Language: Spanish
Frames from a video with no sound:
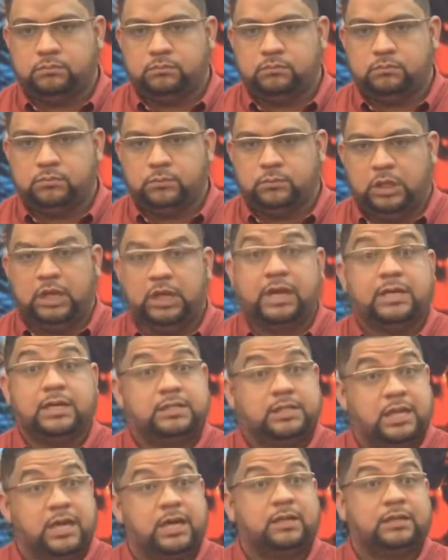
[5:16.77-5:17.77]
y que
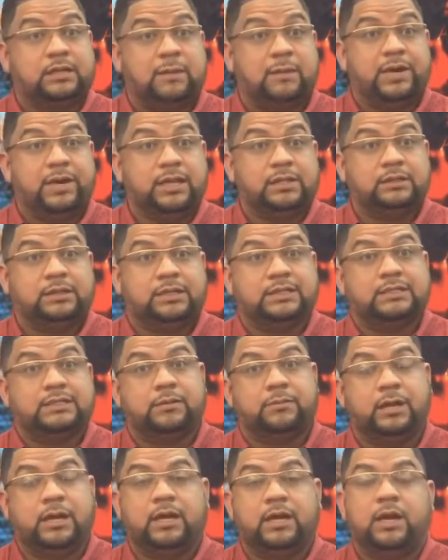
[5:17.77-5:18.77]
ciertamente se
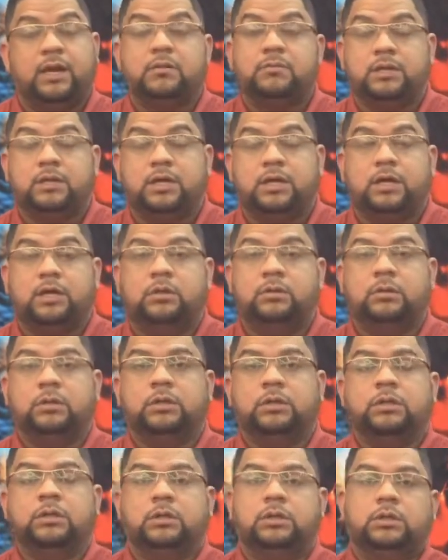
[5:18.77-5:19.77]
ve en el video
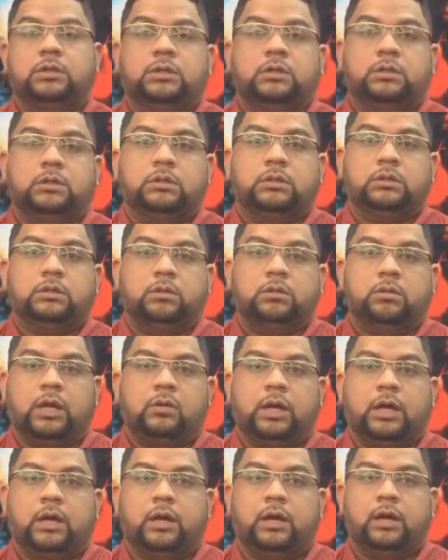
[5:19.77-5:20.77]

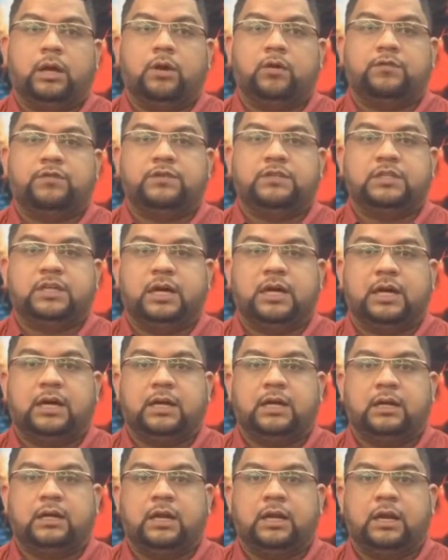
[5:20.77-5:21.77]
que el
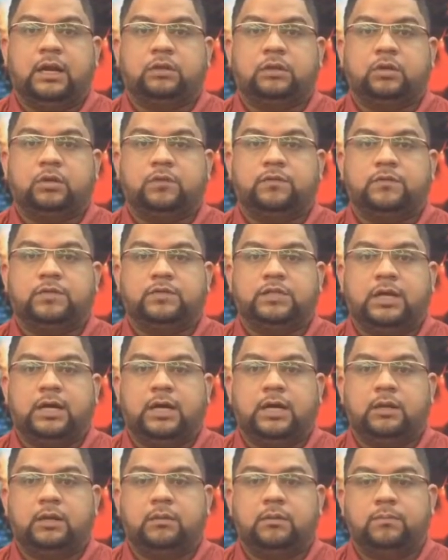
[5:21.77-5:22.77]
oficial, el alto
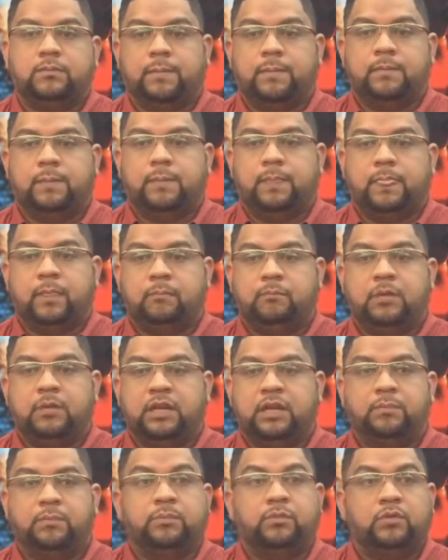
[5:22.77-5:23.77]
oficial,
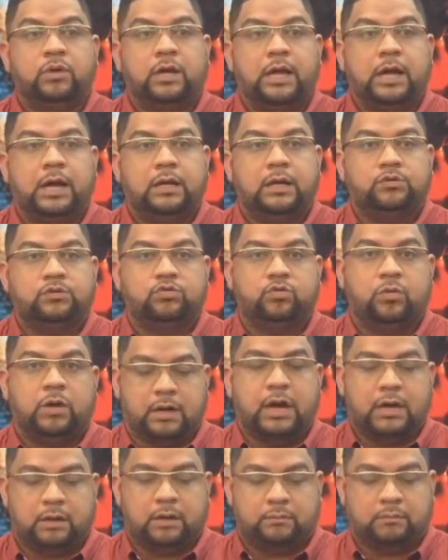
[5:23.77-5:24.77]
manipula su
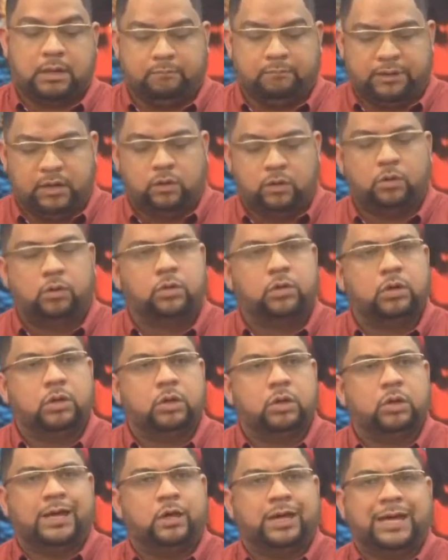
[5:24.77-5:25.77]
arma. Pero,
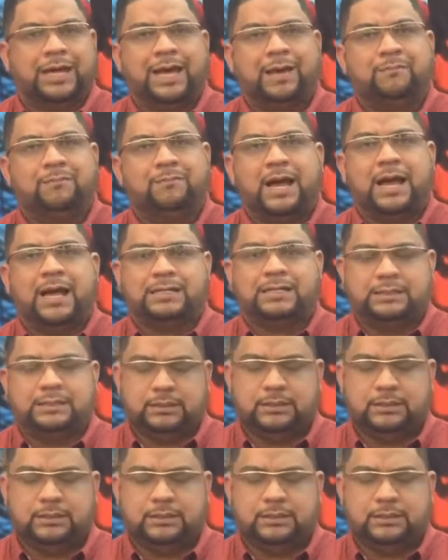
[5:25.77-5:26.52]
¿qué más